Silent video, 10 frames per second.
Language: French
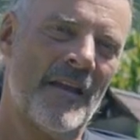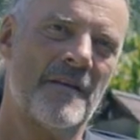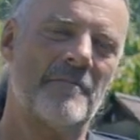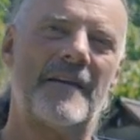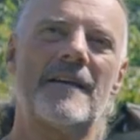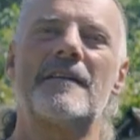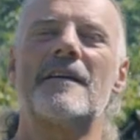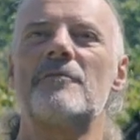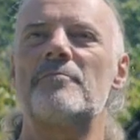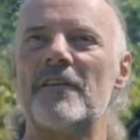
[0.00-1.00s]
bah, Il y, y, a
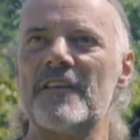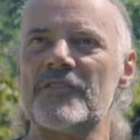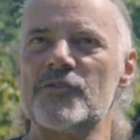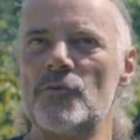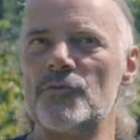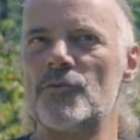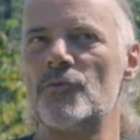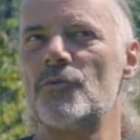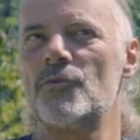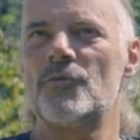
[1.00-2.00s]
une perversion
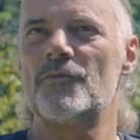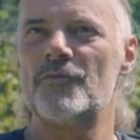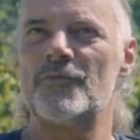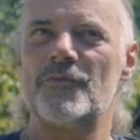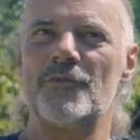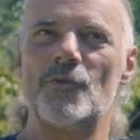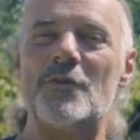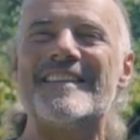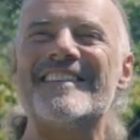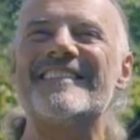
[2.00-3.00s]
de
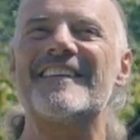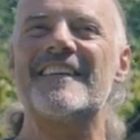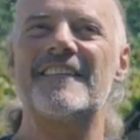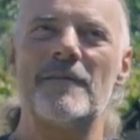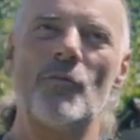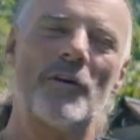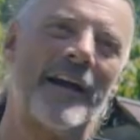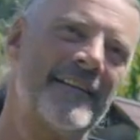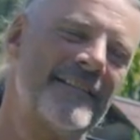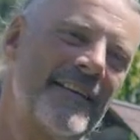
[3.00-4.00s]
l'idée
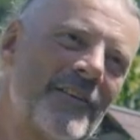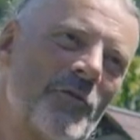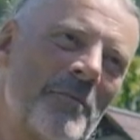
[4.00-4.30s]
démocratique de